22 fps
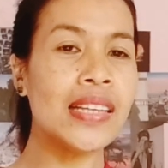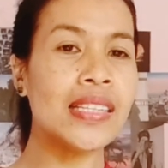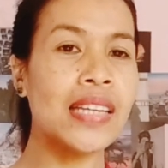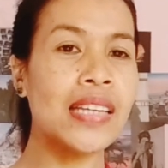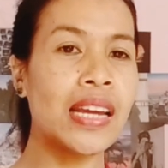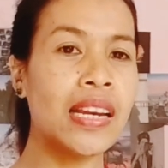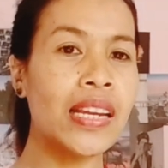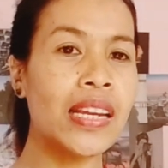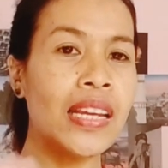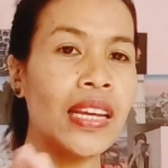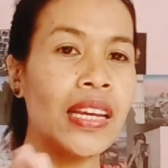
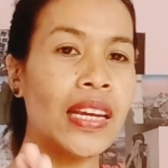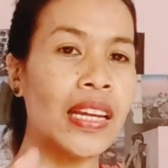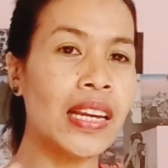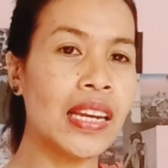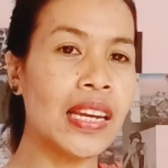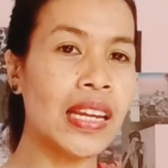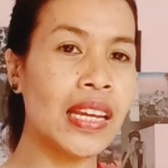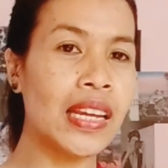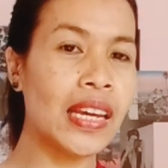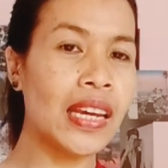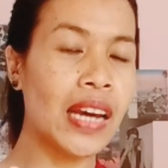Jadi
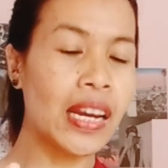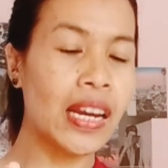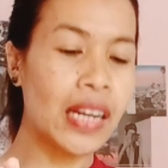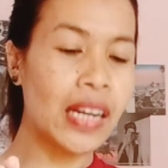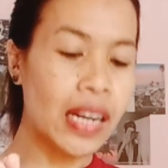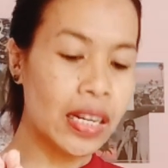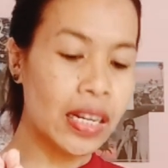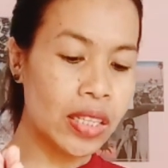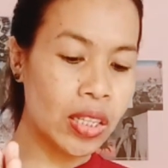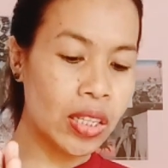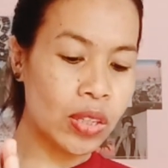ini
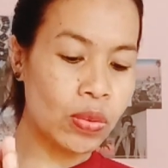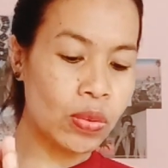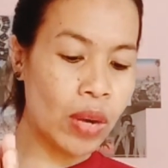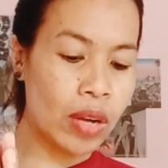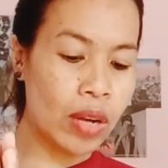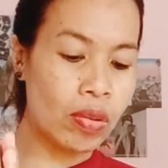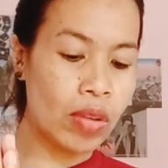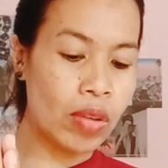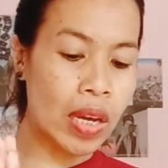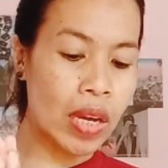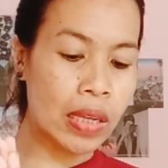adalah
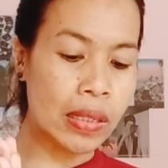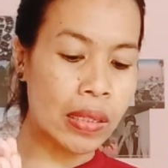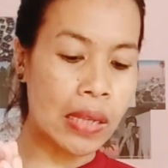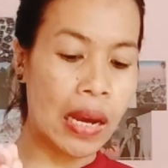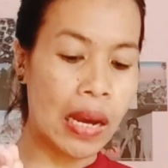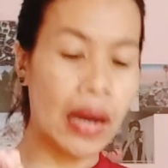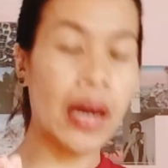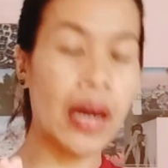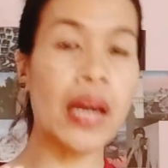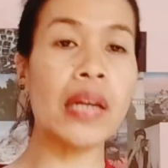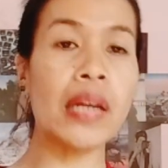sesuatu yang
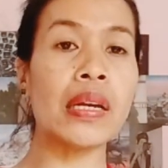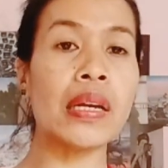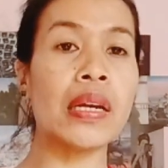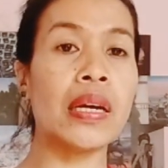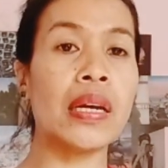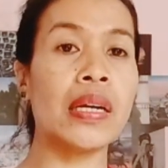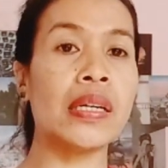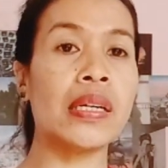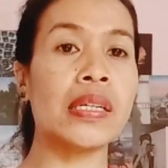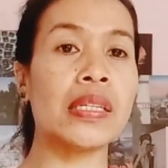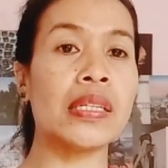sangat
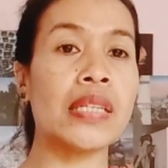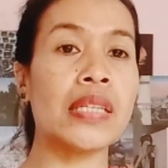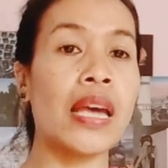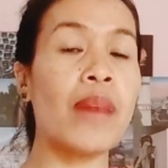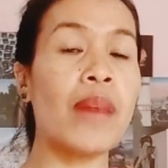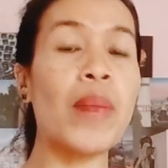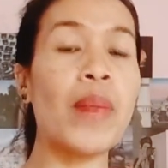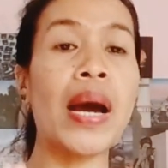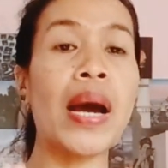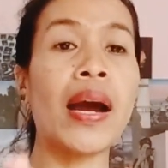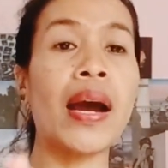eh,
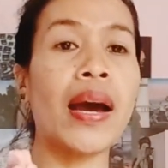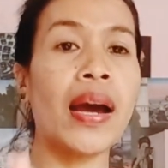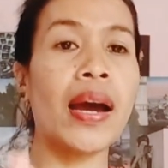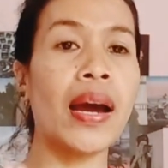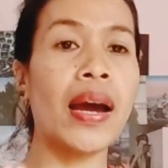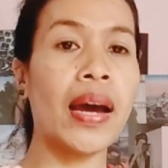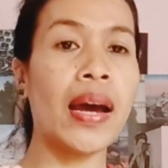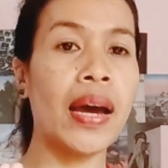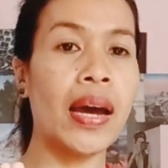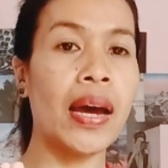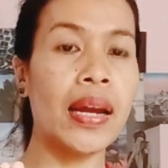saya
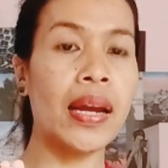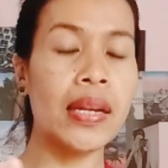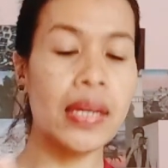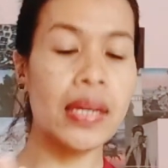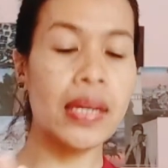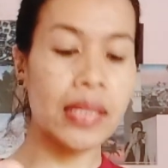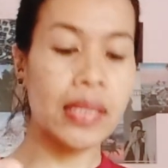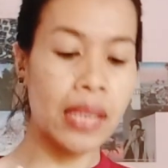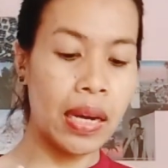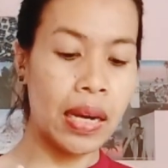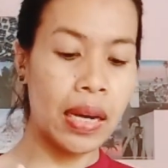banggakan,
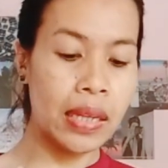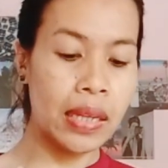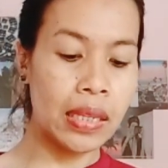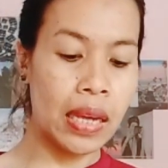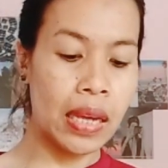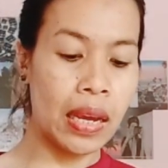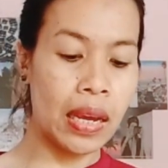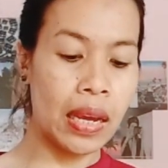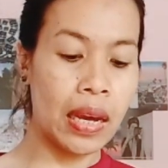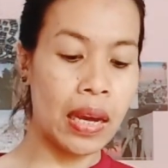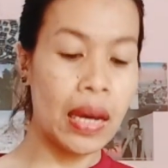yang sangat
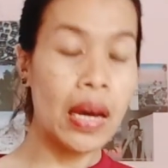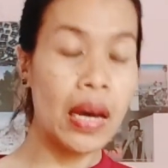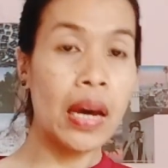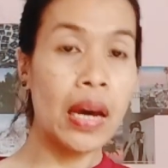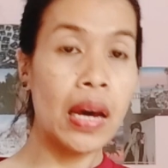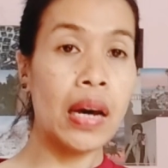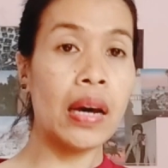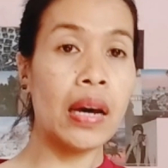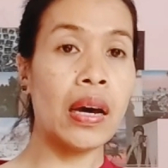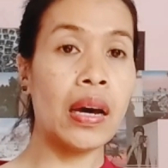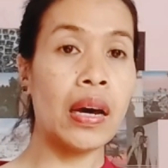saya
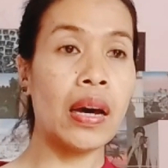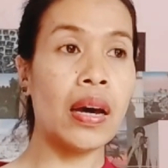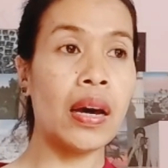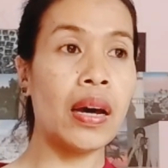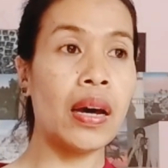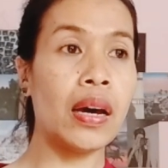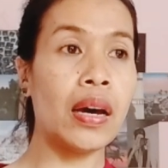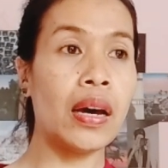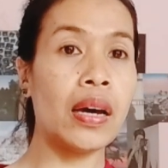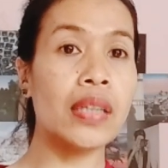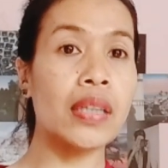
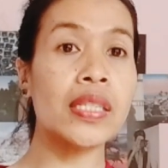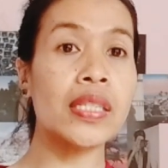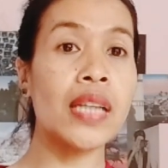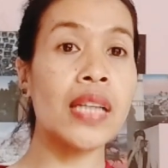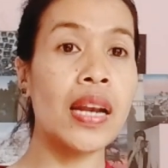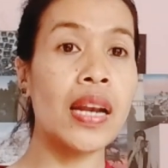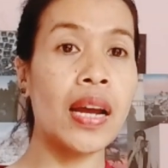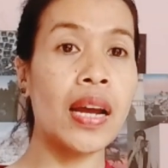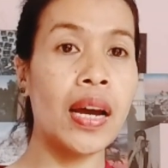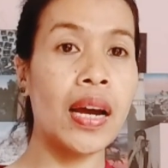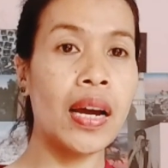eh,
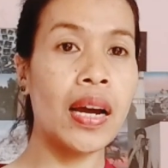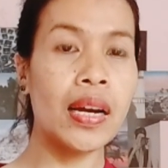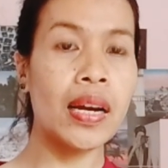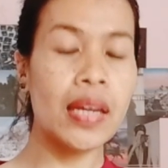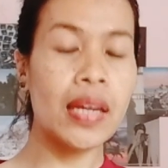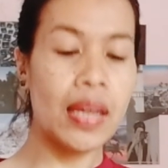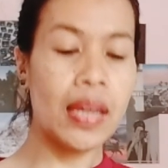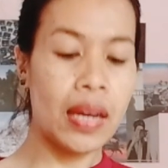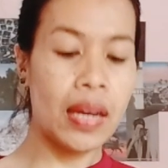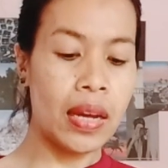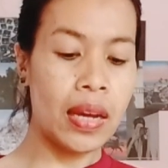senang
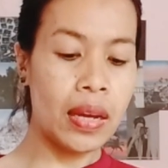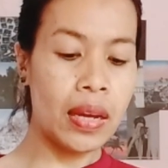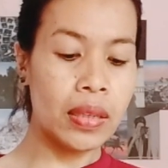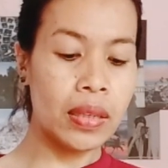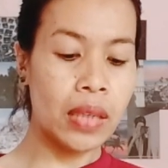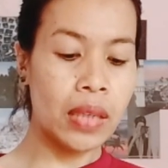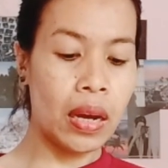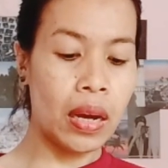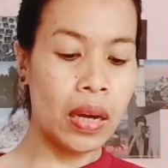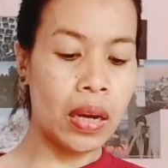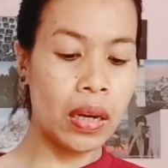ya,
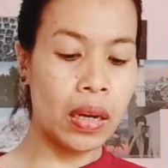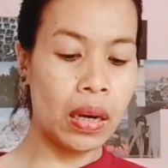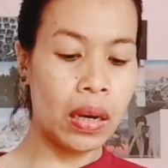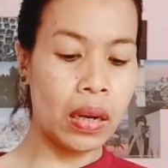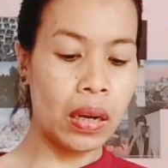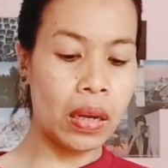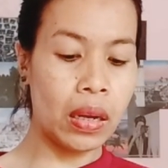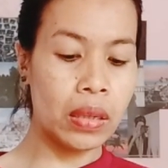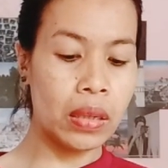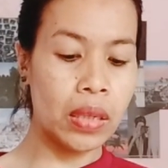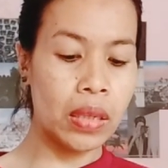sangat
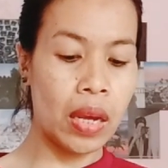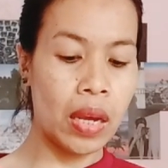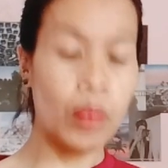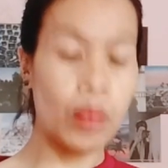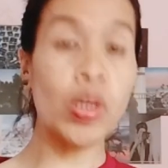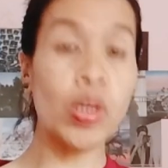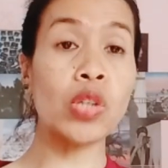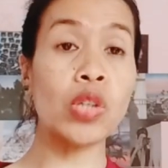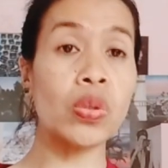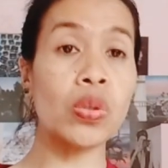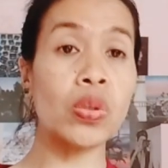eh, saya
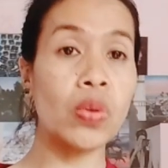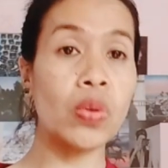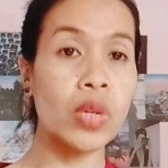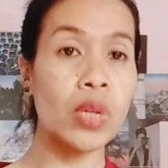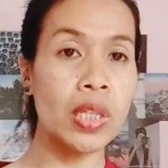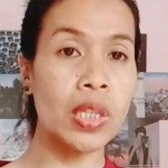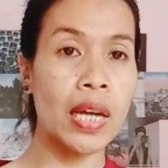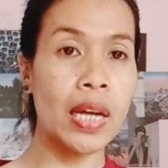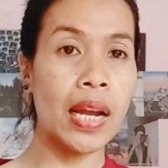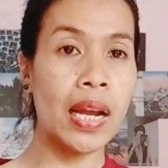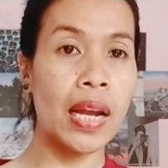bersyukur
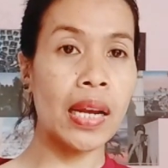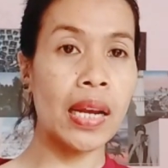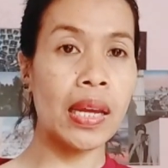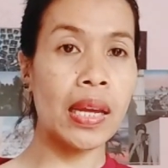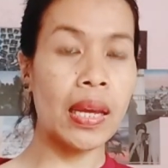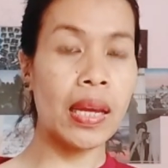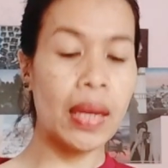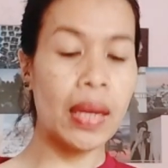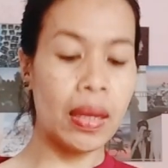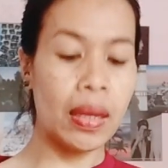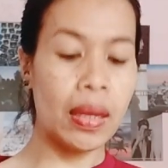
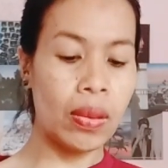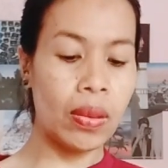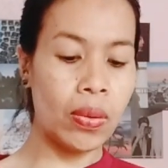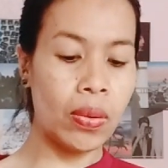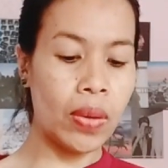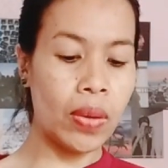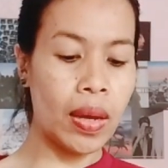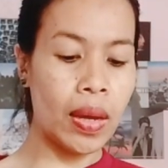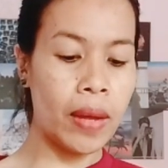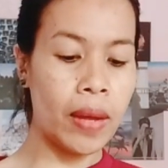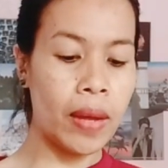sekali gitu
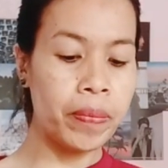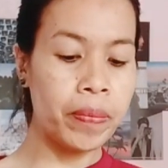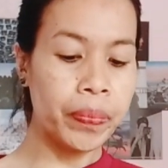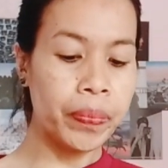ya.